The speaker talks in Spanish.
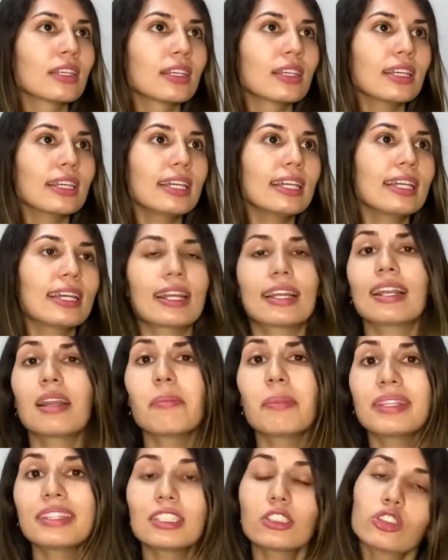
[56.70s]
y que
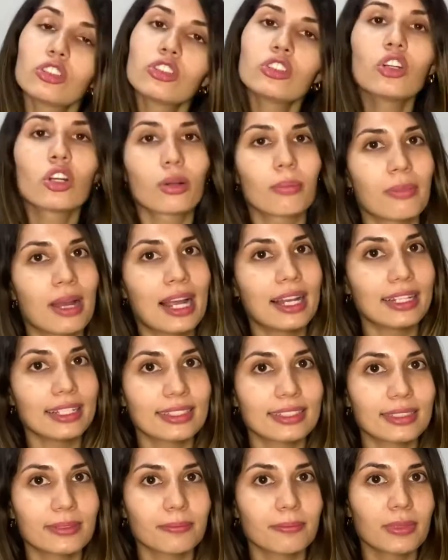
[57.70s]
realmente son
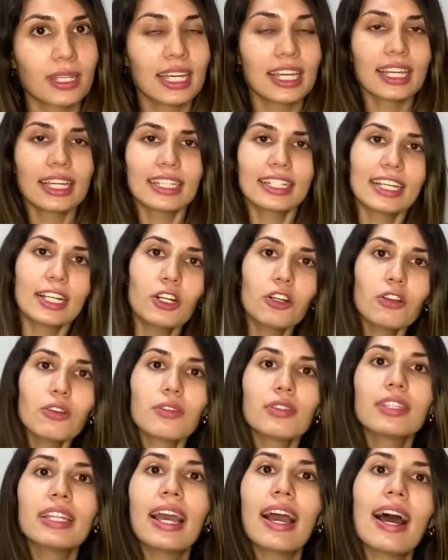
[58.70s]
normales quiero
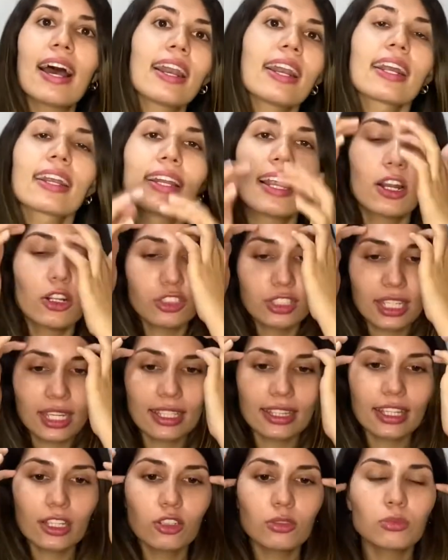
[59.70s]
dejarle claro, sé que
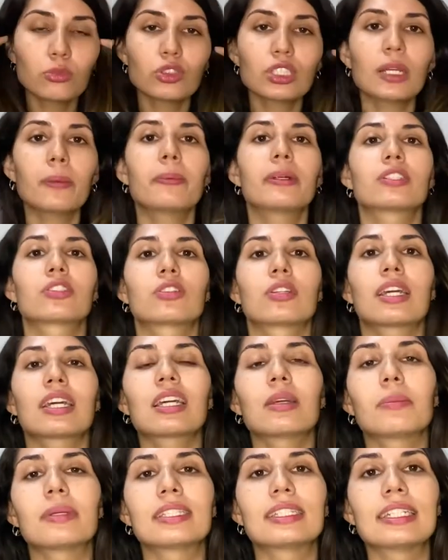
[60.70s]
tengo muchas personas
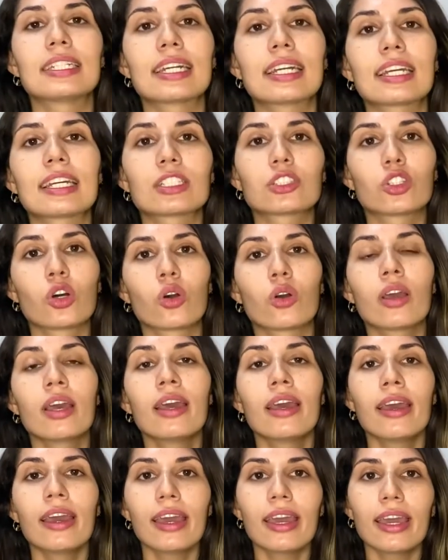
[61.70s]
que me siguen que son
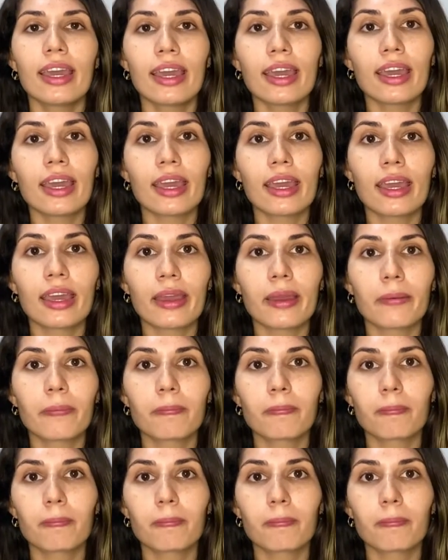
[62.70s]
eh,